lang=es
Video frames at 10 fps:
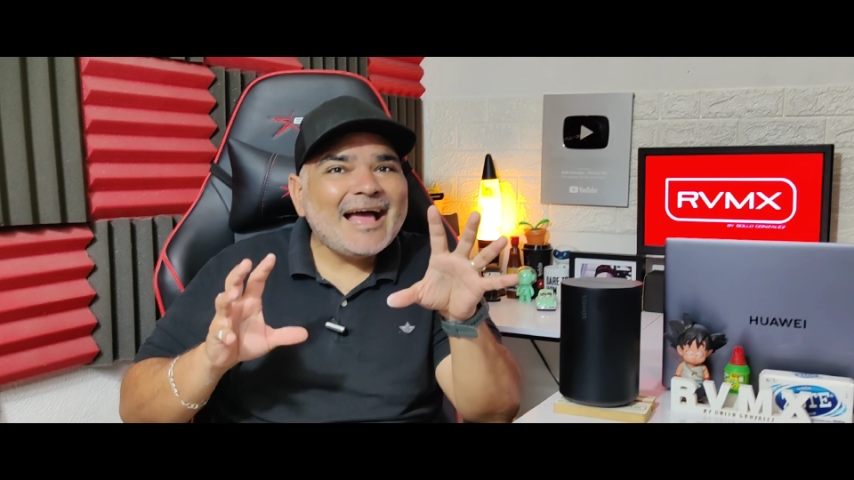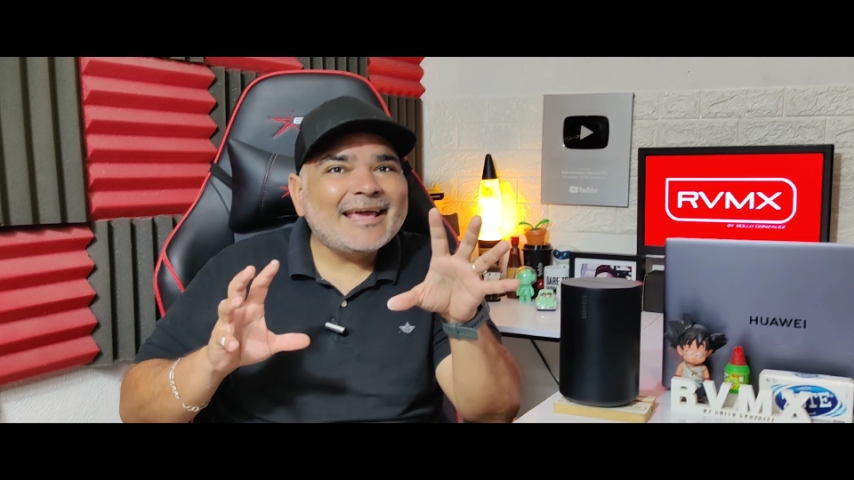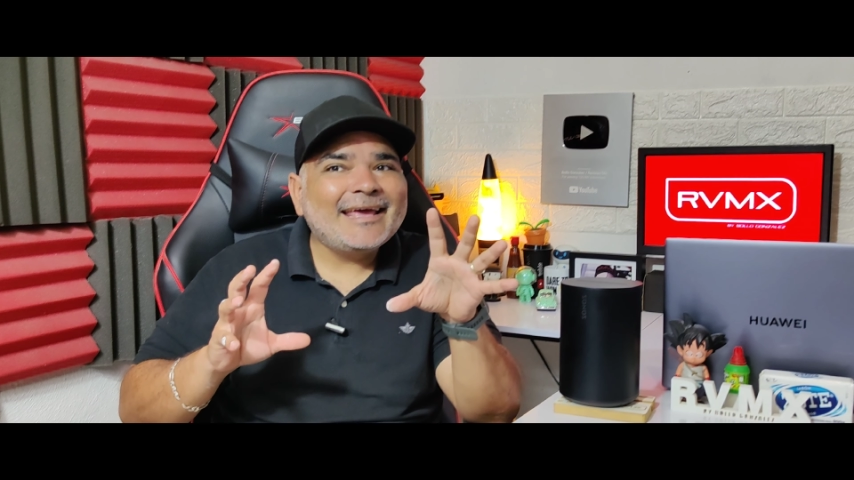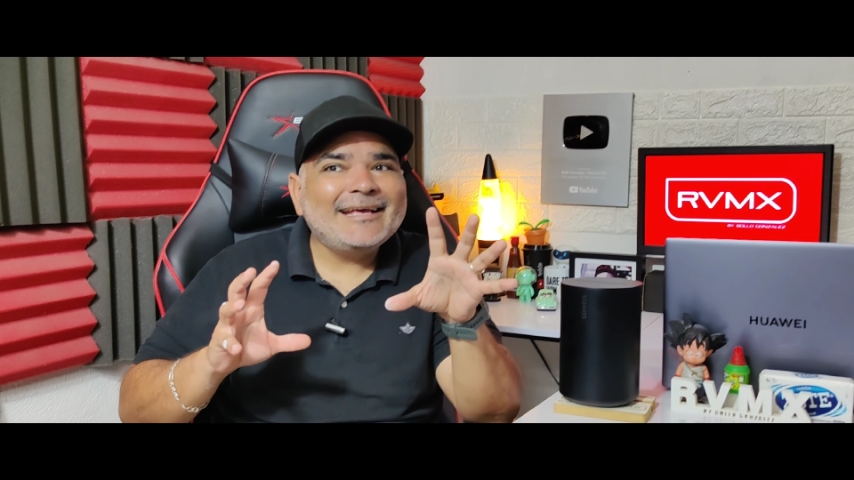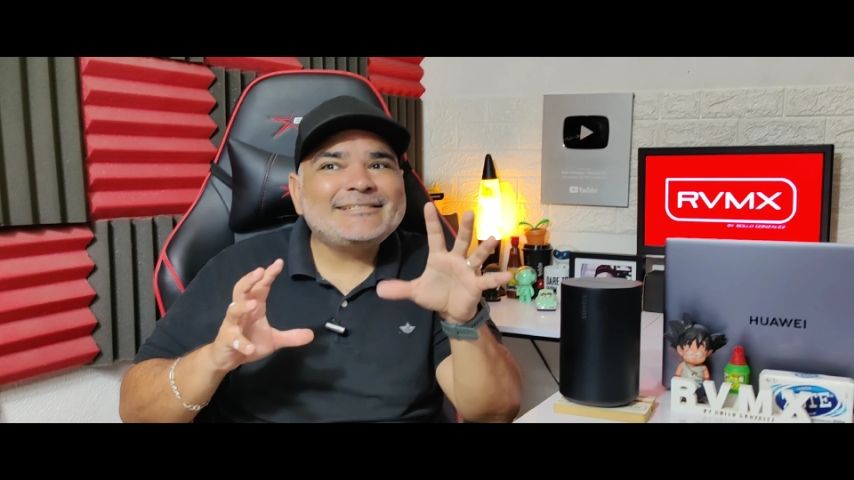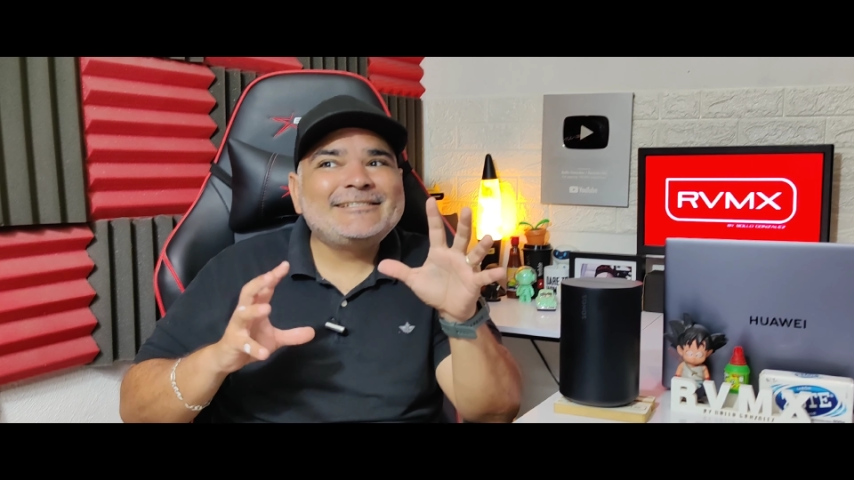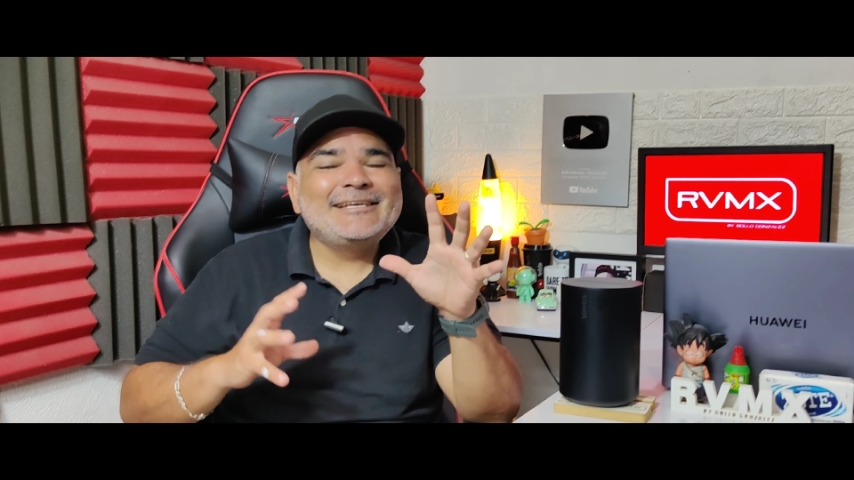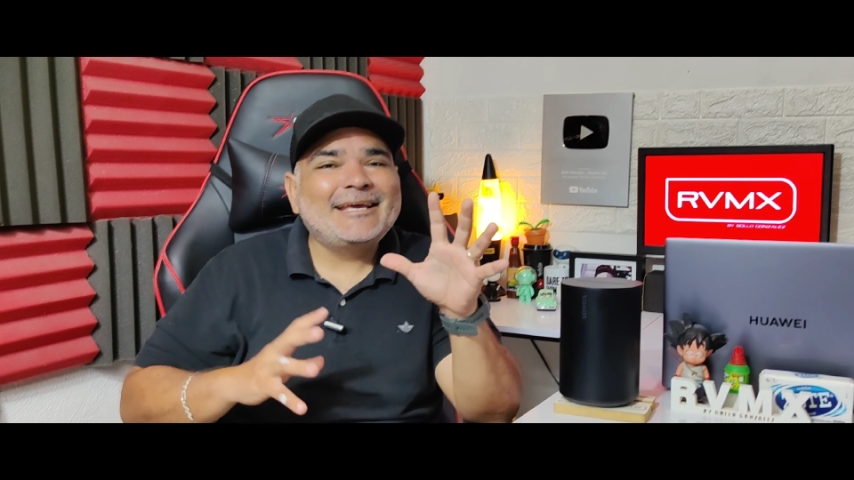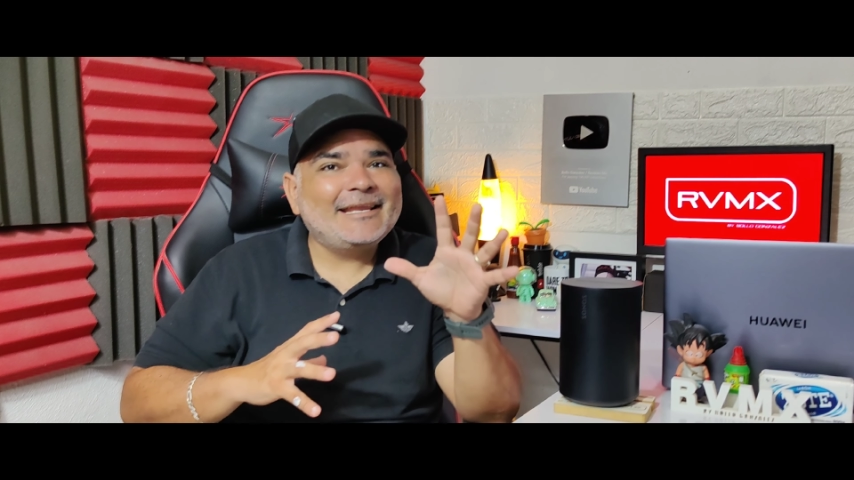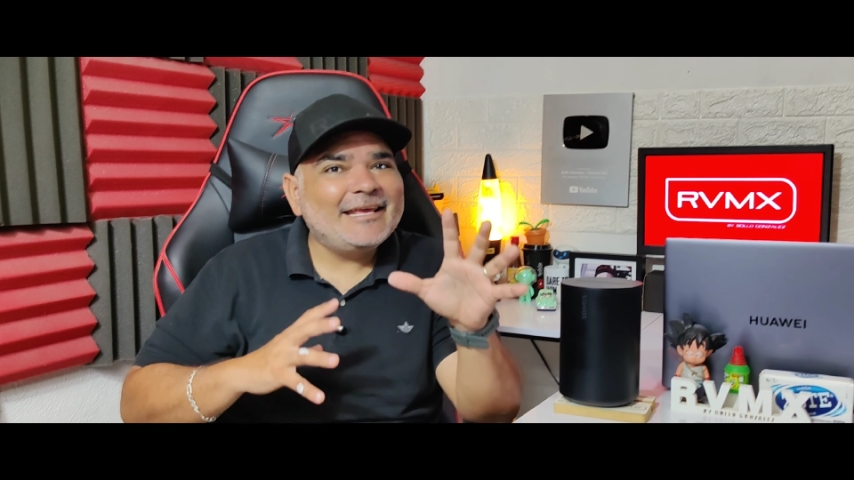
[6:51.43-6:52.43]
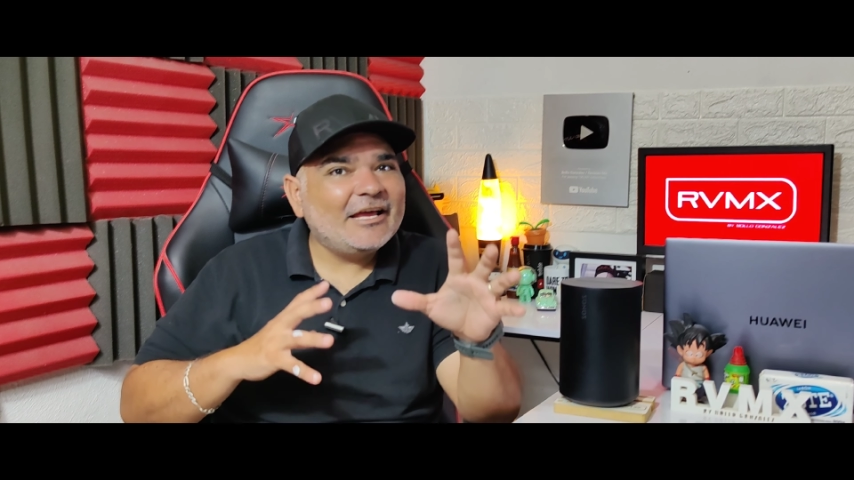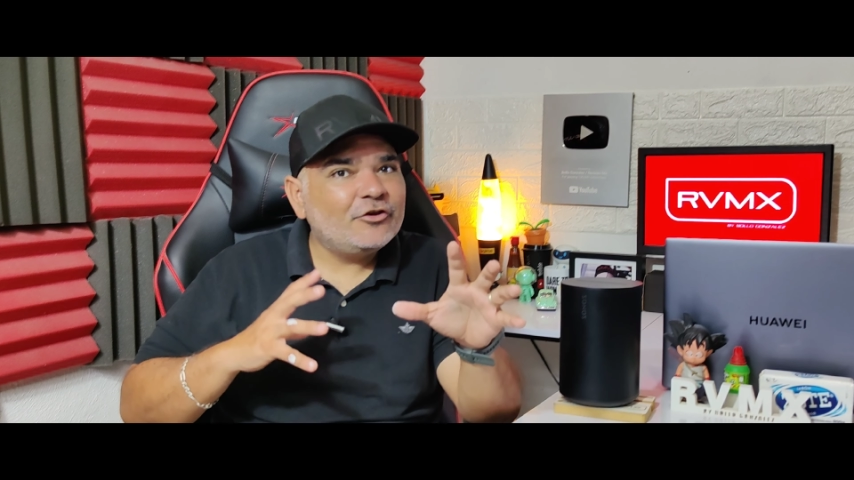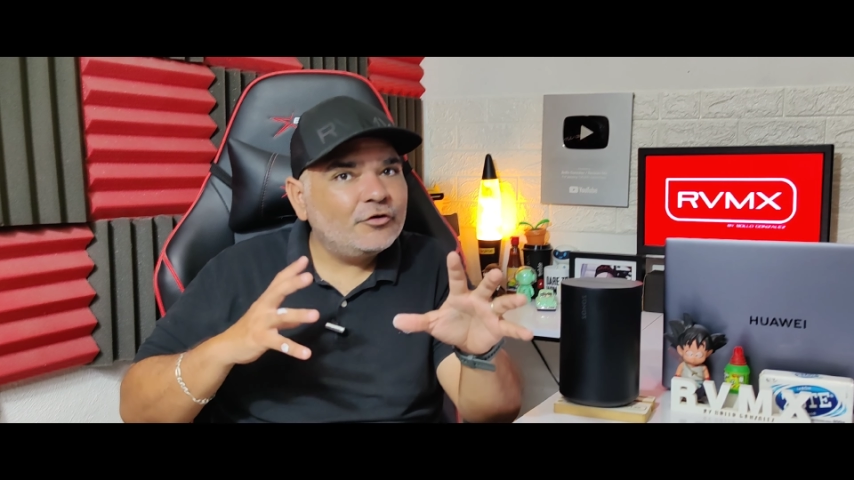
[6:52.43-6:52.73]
ya que si quería